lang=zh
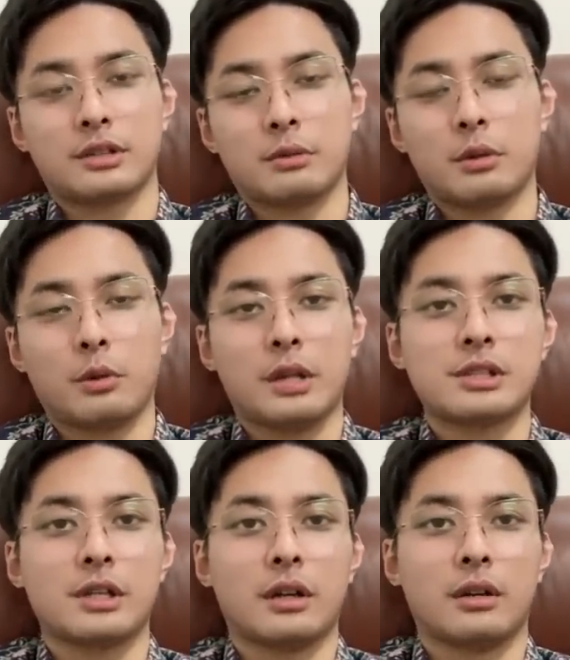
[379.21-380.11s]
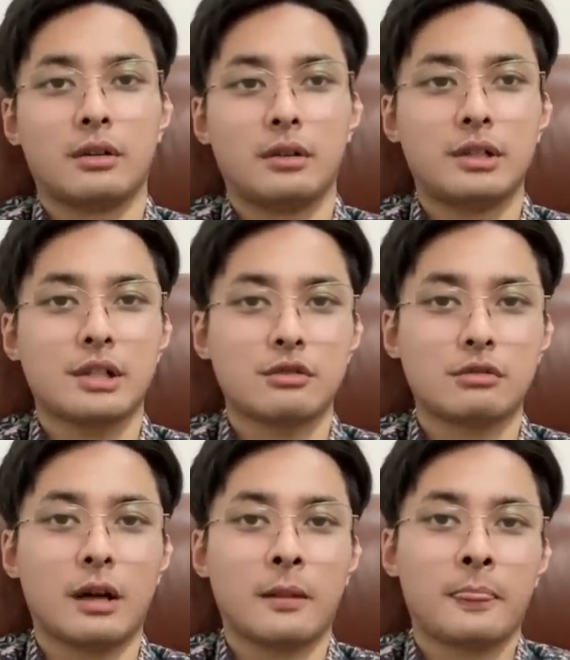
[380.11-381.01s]
常委会委员长栗战
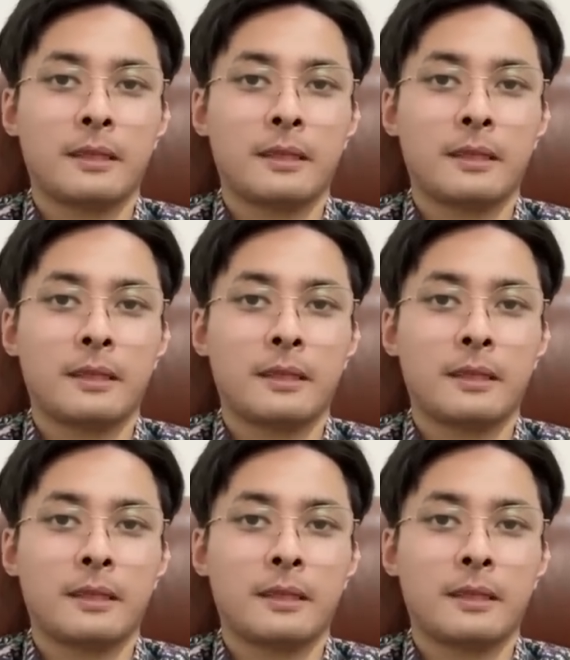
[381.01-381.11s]
书啊，